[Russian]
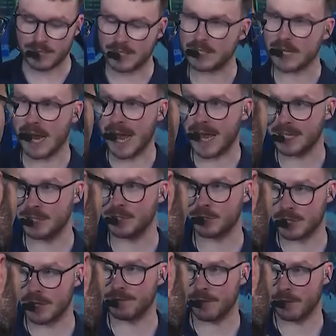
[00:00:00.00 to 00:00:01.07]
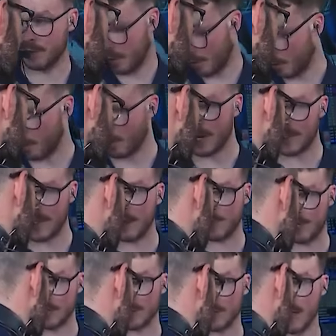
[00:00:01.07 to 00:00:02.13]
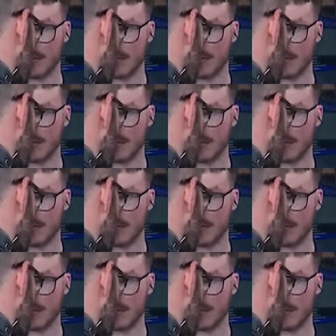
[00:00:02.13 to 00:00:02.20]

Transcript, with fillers: Забавный случай, учитывая, чем